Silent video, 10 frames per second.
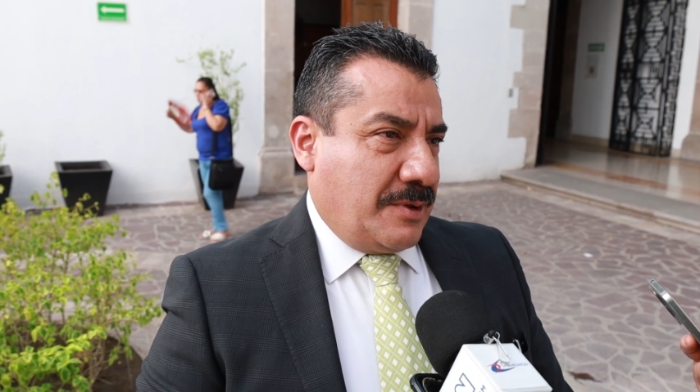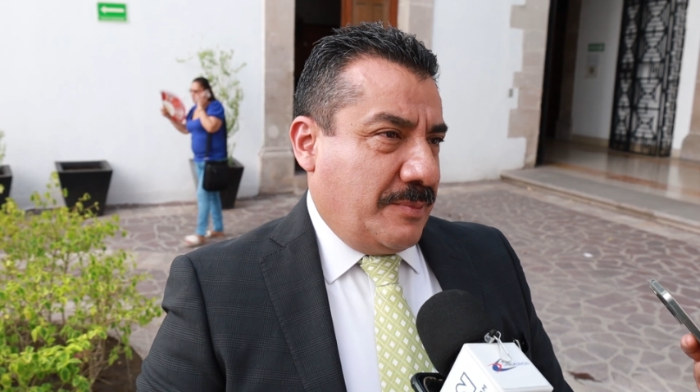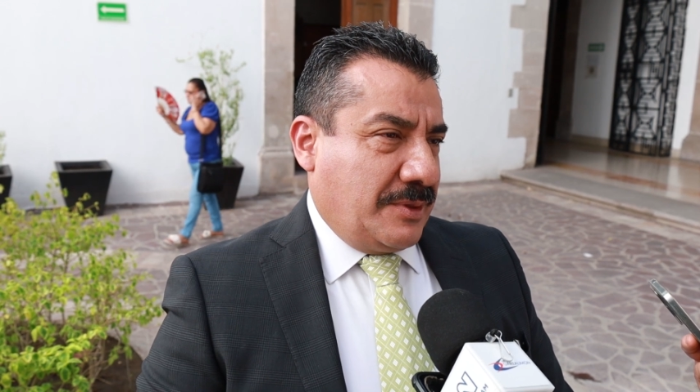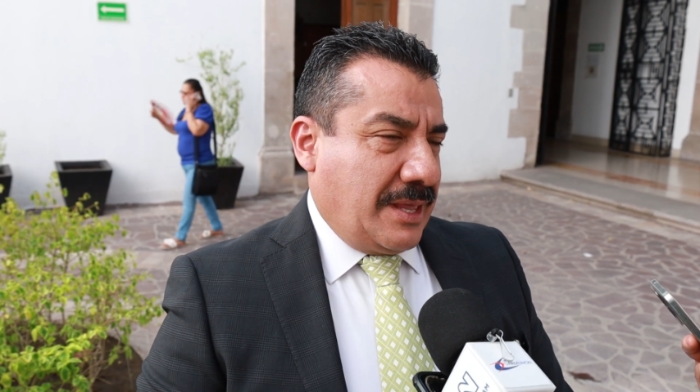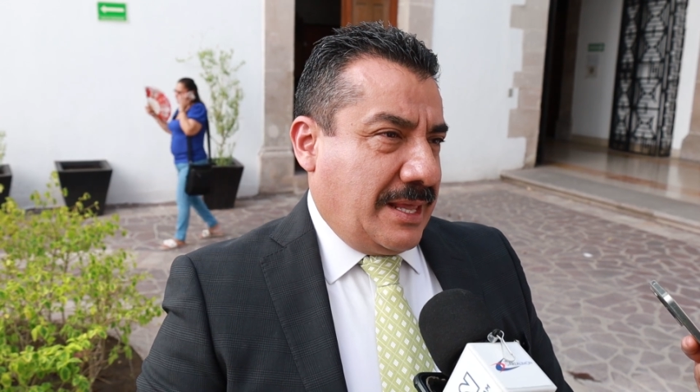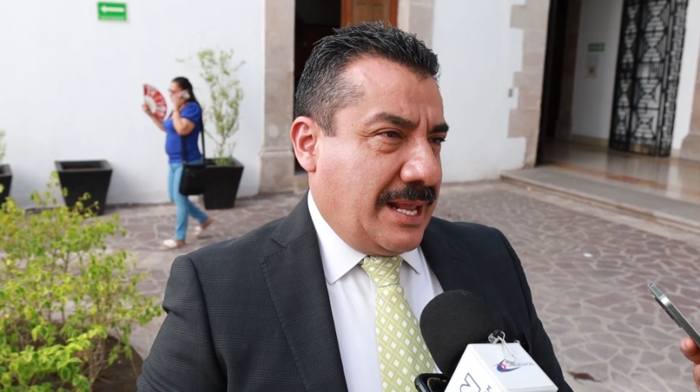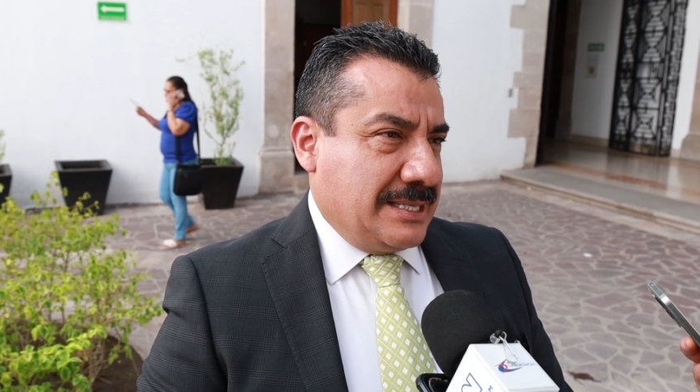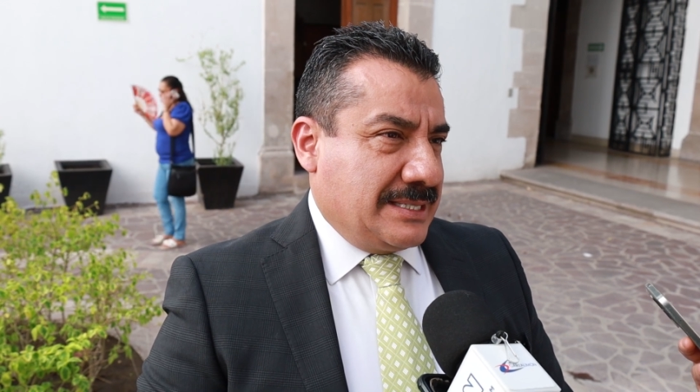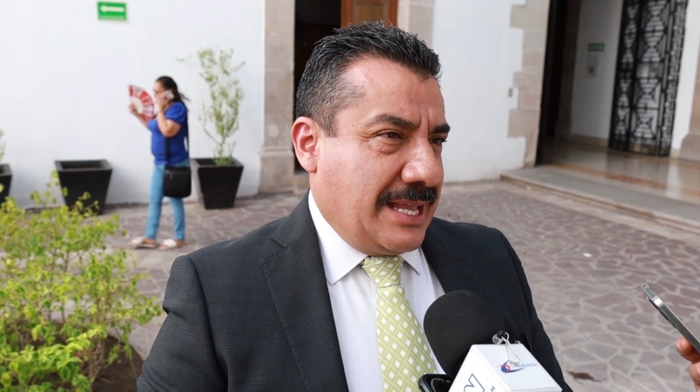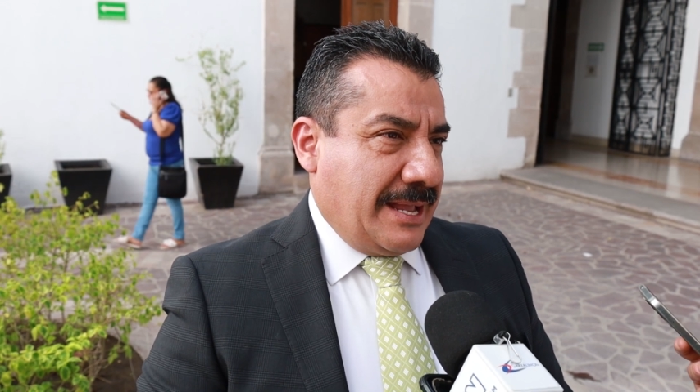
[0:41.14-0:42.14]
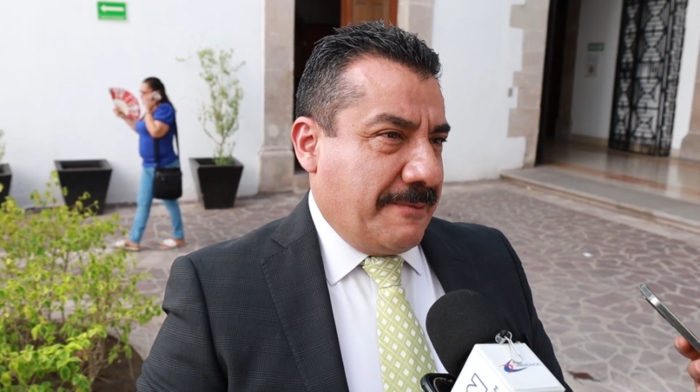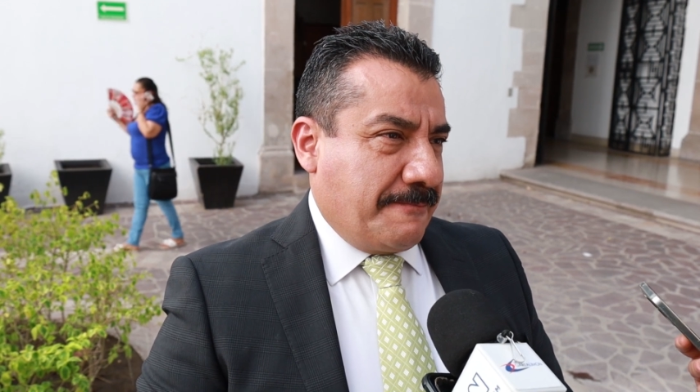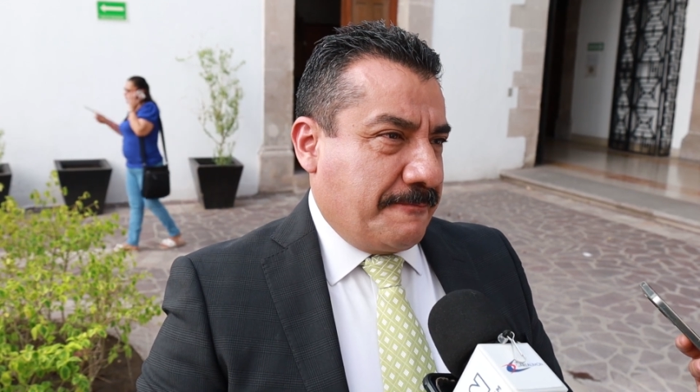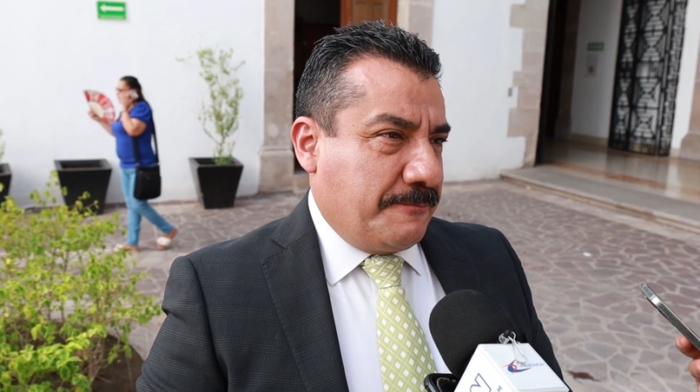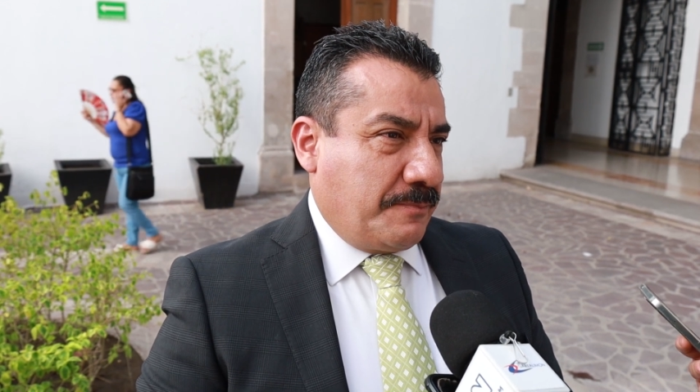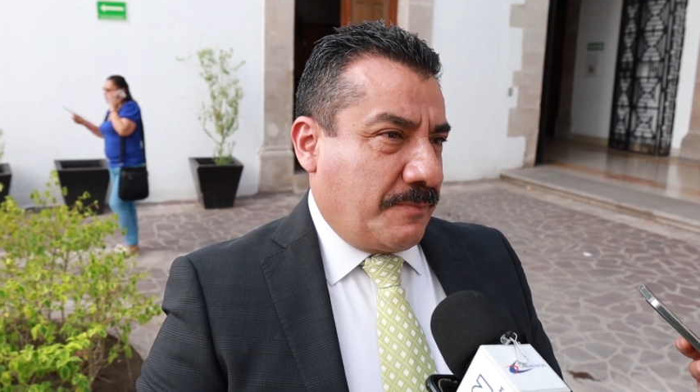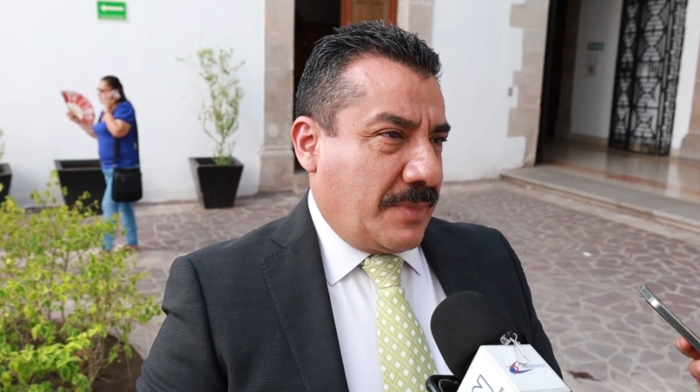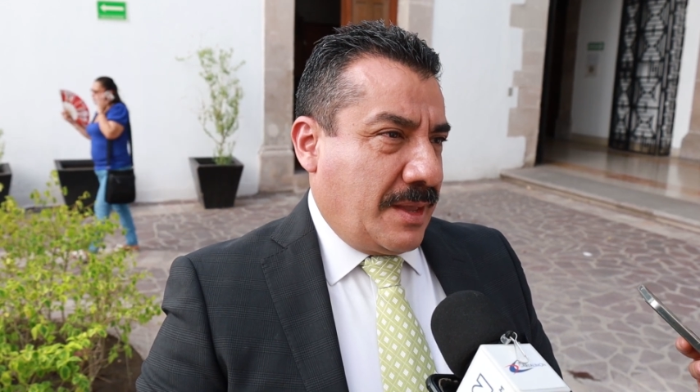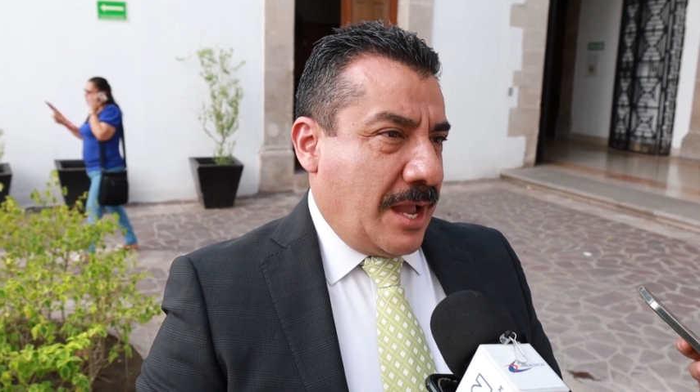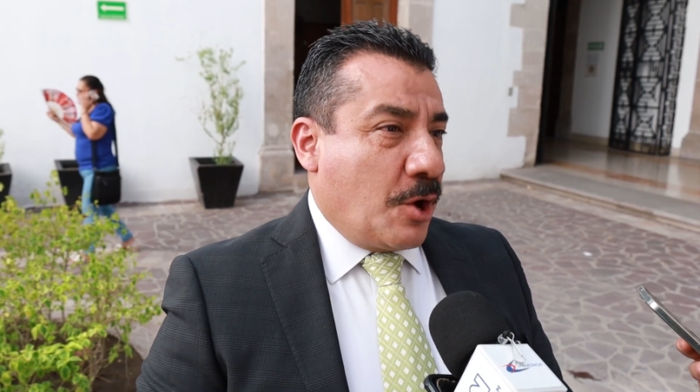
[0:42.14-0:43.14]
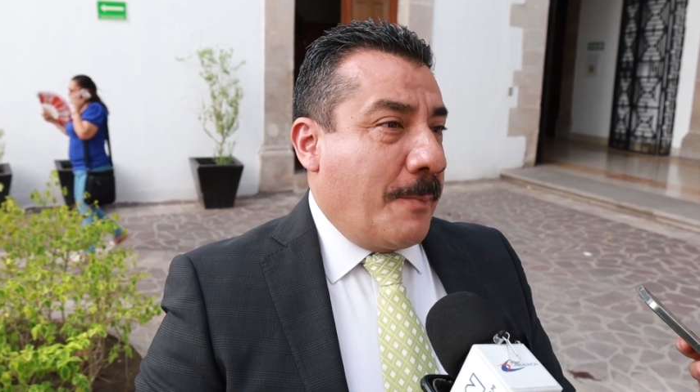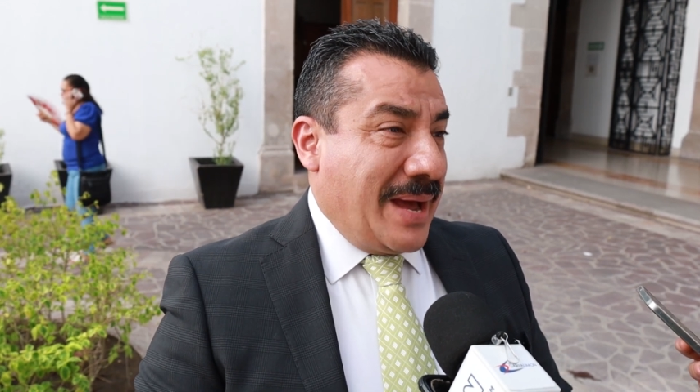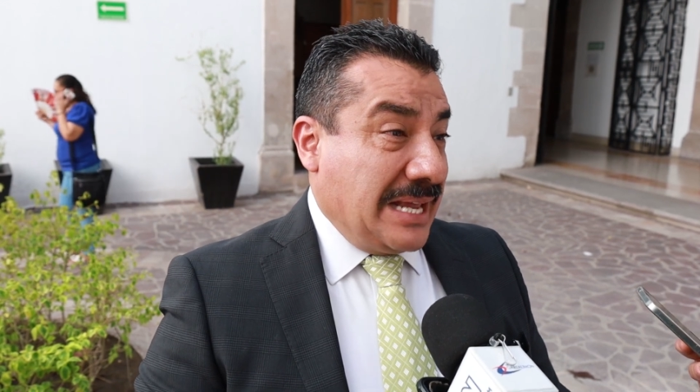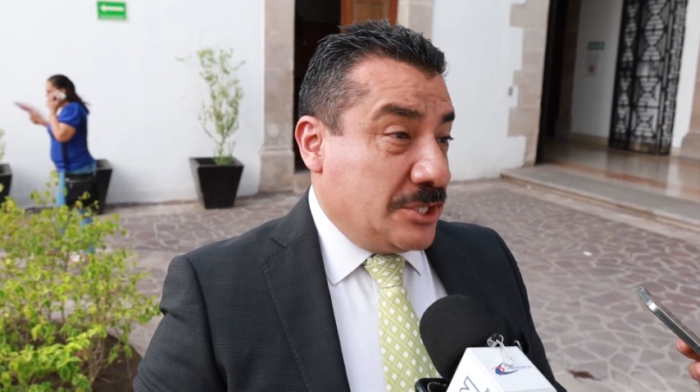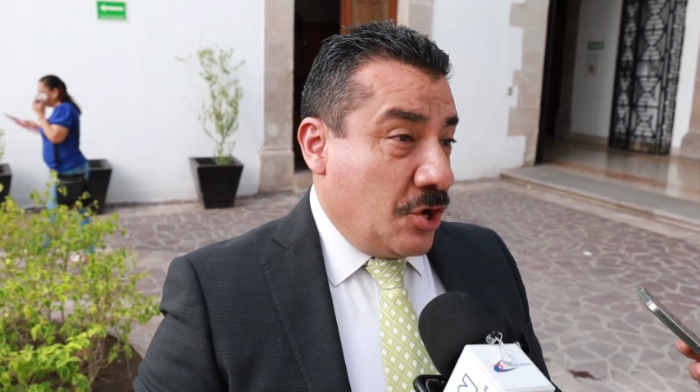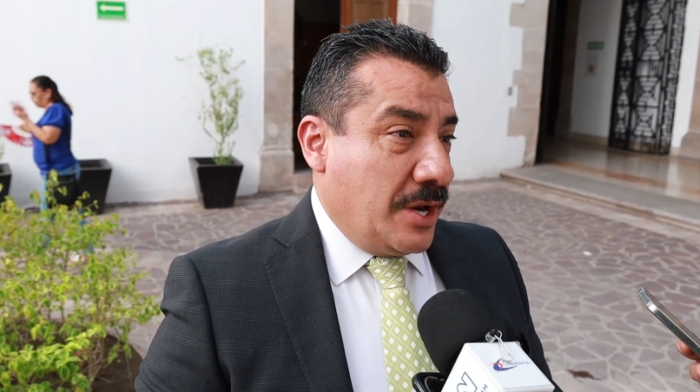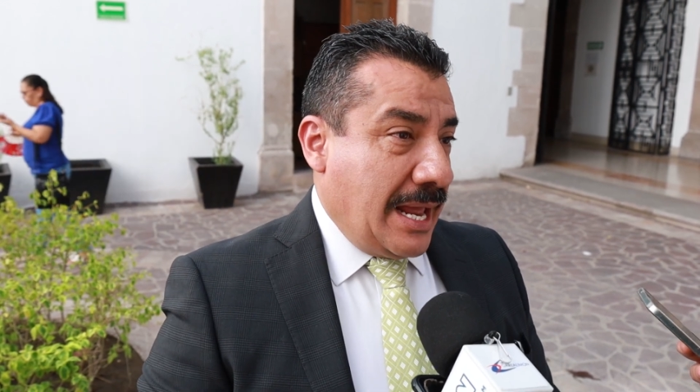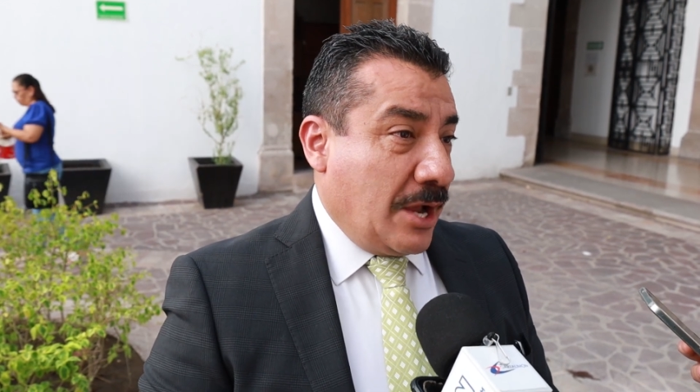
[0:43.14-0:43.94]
¿cómo te diré? Este, en comparación,